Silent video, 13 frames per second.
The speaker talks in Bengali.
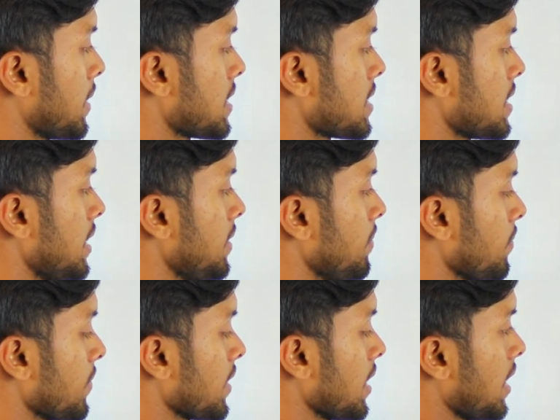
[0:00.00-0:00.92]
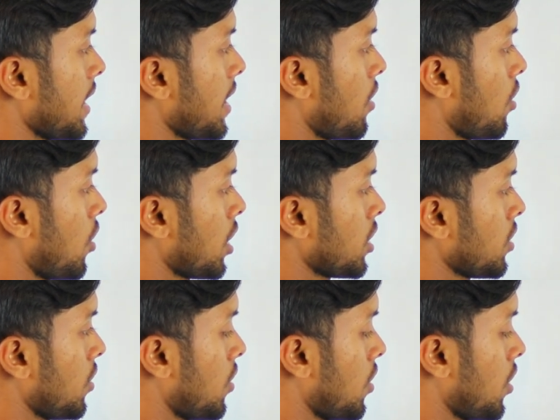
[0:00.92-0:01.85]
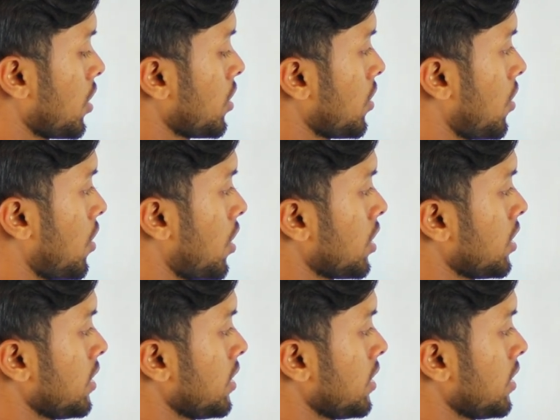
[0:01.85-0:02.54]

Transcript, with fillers: পাচ্ছি অন অন অন